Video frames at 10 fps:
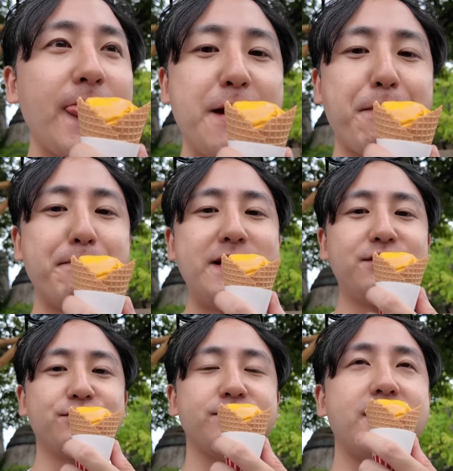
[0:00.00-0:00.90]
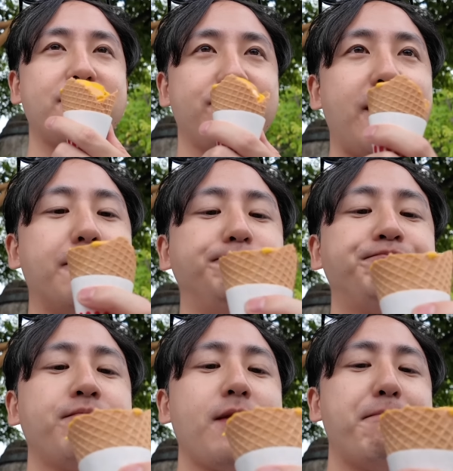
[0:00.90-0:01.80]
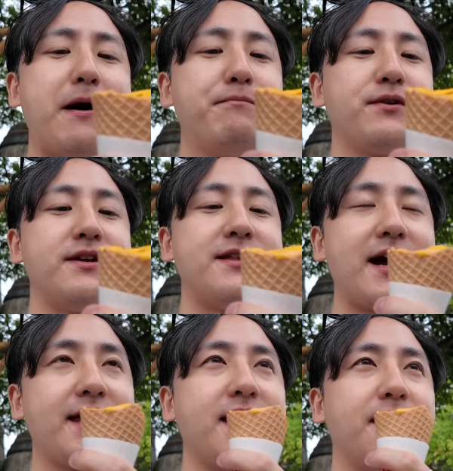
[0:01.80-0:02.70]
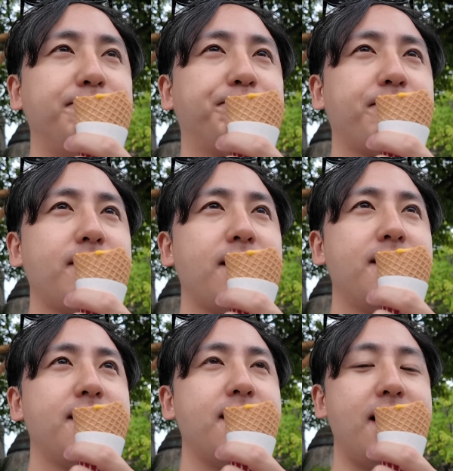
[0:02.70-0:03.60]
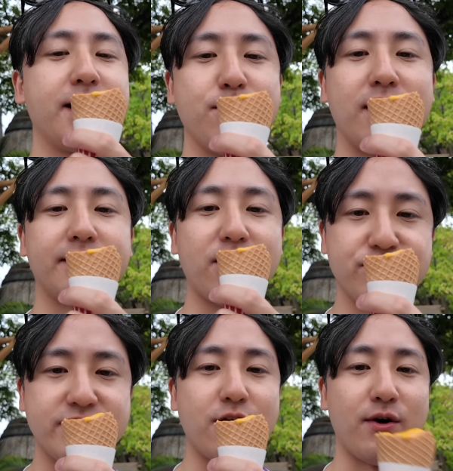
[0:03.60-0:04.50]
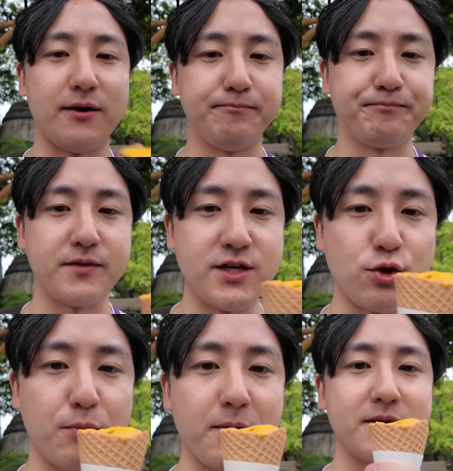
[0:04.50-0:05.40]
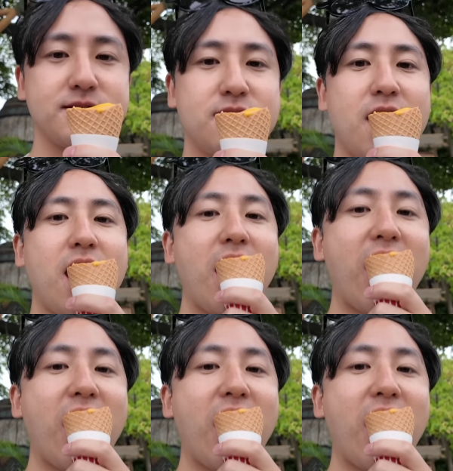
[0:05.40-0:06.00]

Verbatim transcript: やっぱミックスじゃなくてパンプキンだけで秋は楽しんだ方がいいと思います、うん、